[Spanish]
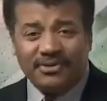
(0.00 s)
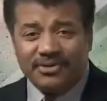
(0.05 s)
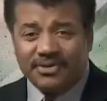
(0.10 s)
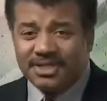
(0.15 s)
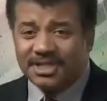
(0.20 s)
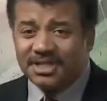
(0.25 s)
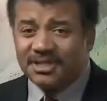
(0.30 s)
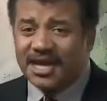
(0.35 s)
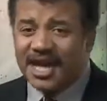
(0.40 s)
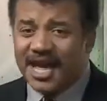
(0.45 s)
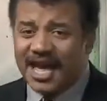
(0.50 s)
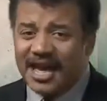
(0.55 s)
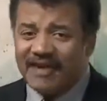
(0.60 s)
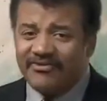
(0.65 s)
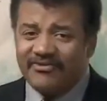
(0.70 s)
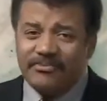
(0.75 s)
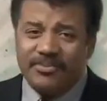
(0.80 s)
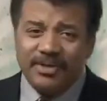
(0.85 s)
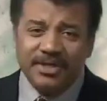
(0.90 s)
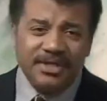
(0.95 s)
Durante los
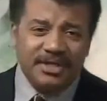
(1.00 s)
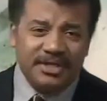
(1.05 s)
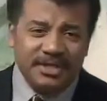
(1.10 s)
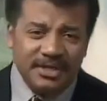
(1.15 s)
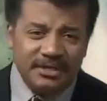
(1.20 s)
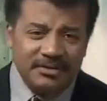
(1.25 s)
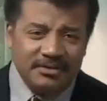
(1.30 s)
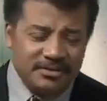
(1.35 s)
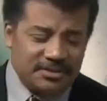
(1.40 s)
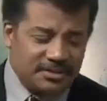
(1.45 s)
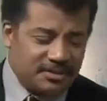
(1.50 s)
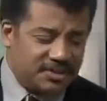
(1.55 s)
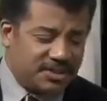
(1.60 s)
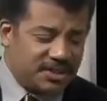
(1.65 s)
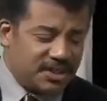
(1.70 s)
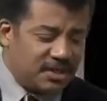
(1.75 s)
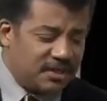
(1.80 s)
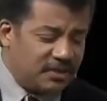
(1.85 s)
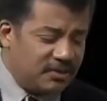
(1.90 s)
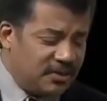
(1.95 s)
primeros 500
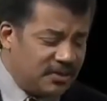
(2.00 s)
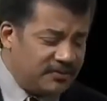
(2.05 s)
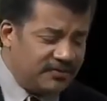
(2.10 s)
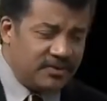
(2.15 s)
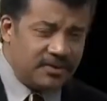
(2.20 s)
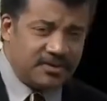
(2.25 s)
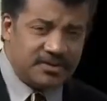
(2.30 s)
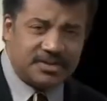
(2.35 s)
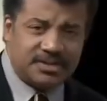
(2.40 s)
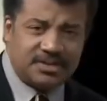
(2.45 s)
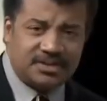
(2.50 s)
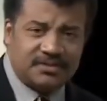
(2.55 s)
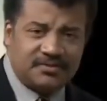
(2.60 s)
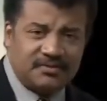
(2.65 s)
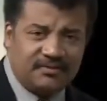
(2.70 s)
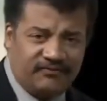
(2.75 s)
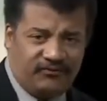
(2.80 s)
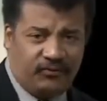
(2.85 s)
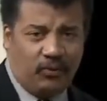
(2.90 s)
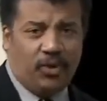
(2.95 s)
millones de años
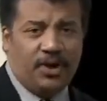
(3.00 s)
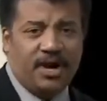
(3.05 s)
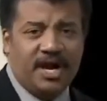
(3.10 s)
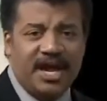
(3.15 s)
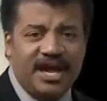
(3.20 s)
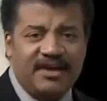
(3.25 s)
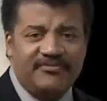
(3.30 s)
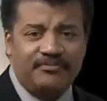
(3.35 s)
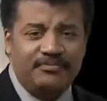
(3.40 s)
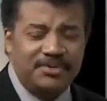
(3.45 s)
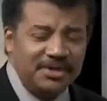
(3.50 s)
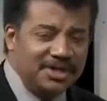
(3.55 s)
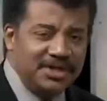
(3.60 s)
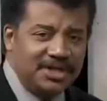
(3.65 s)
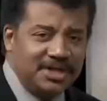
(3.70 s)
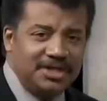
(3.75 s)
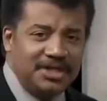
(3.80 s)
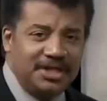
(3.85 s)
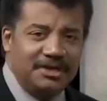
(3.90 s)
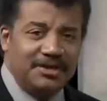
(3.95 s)
aproximadamente, de los
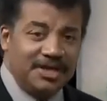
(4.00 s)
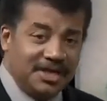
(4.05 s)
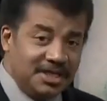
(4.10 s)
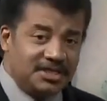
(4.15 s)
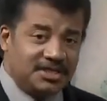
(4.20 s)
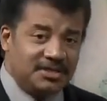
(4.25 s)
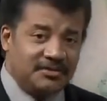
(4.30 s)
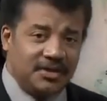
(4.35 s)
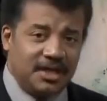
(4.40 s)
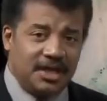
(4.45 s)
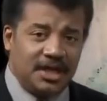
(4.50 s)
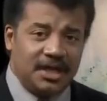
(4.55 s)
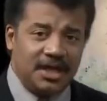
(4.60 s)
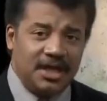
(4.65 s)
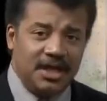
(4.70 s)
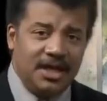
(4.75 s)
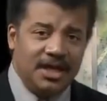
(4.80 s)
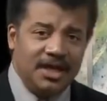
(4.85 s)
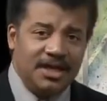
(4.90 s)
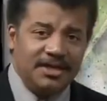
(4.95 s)
4.500
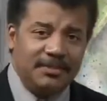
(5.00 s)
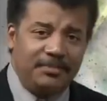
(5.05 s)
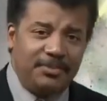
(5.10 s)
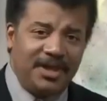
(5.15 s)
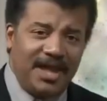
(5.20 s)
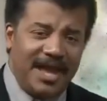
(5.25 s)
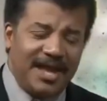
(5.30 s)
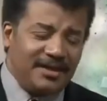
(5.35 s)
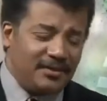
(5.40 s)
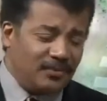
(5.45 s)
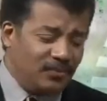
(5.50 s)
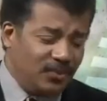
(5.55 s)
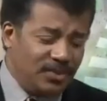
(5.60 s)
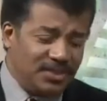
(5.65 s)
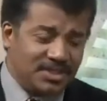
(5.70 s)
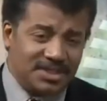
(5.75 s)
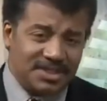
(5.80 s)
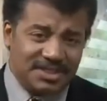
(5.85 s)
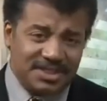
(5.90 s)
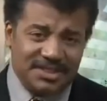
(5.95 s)
millones de años de
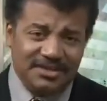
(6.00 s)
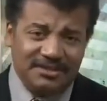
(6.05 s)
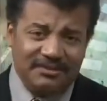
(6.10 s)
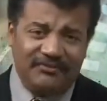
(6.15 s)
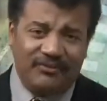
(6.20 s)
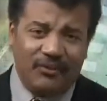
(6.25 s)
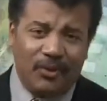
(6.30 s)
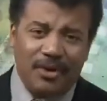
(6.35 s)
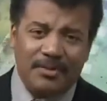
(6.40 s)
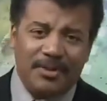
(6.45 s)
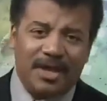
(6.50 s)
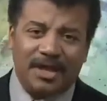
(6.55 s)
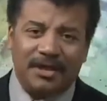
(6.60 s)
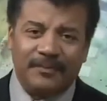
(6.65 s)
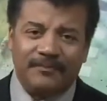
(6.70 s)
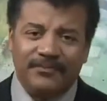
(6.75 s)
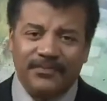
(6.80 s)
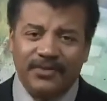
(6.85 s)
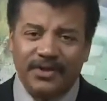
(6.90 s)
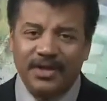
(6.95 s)
historia de la Tierra,
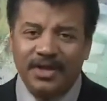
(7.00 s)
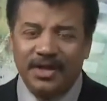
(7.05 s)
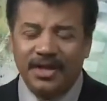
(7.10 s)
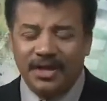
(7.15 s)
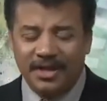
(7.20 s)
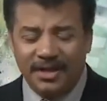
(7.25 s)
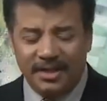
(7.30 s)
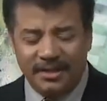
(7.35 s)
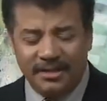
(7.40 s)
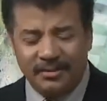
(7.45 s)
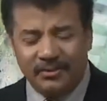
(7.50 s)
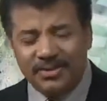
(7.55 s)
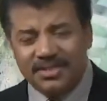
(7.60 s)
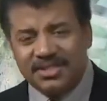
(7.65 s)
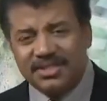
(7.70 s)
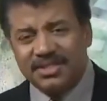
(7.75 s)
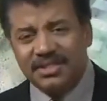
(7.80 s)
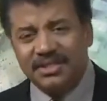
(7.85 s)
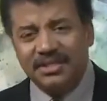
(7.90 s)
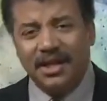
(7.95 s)
el
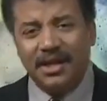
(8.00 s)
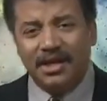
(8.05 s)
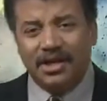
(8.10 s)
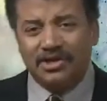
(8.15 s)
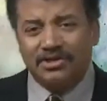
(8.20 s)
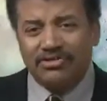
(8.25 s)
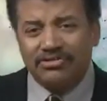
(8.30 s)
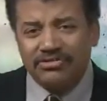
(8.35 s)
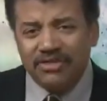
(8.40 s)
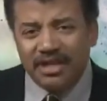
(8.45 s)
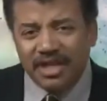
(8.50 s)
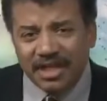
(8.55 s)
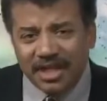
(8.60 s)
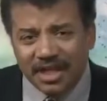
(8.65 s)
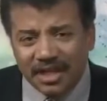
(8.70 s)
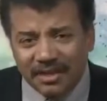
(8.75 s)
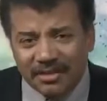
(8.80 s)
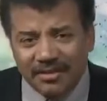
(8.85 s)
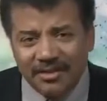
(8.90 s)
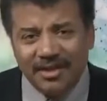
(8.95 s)
planeta aún se estaba
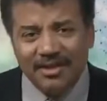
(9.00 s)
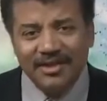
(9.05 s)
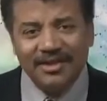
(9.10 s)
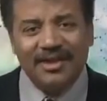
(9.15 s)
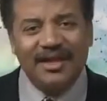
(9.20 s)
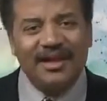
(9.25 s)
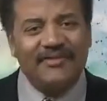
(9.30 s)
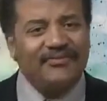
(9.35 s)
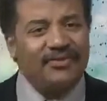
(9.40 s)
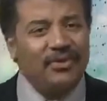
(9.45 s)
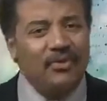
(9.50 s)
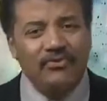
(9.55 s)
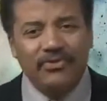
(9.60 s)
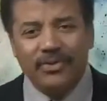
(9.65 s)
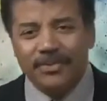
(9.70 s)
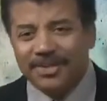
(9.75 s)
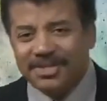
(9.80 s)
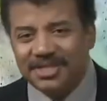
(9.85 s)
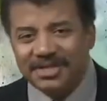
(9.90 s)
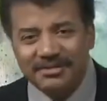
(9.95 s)
formando,
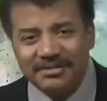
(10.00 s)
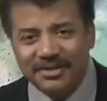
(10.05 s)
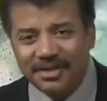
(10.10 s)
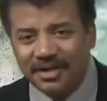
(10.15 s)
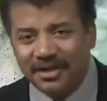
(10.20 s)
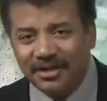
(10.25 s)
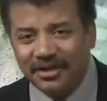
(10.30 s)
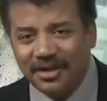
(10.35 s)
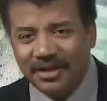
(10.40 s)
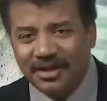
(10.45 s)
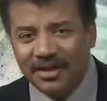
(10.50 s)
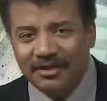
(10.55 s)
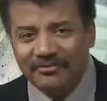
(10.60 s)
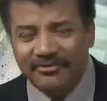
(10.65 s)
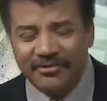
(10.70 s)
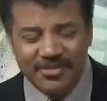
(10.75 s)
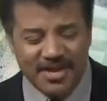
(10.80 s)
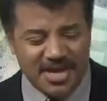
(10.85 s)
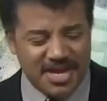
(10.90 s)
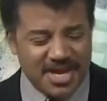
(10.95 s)
seguía acretando
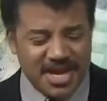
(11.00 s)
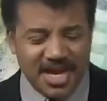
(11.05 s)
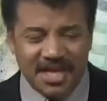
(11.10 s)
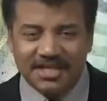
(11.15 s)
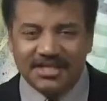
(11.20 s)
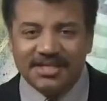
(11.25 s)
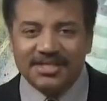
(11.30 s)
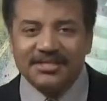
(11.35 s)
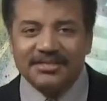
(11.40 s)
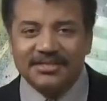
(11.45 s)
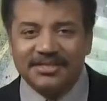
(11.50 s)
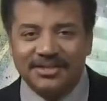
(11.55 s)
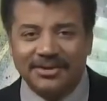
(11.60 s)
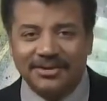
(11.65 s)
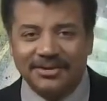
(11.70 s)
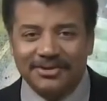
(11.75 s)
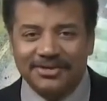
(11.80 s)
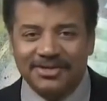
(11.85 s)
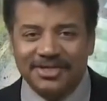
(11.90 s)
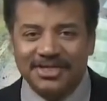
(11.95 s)
material sobrante del
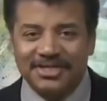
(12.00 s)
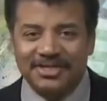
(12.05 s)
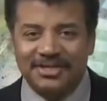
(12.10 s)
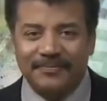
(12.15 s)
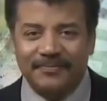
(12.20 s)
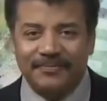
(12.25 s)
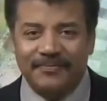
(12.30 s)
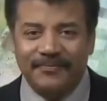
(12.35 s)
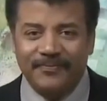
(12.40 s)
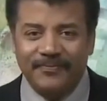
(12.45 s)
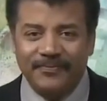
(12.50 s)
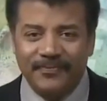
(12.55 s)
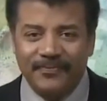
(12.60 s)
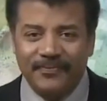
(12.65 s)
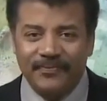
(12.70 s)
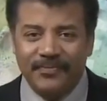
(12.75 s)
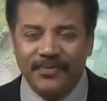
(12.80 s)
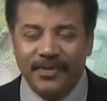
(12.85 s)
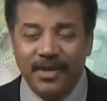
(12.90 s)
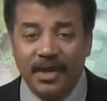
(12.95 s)
sistema solar
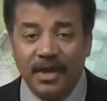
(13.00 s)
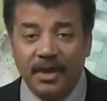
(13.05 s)
naciente.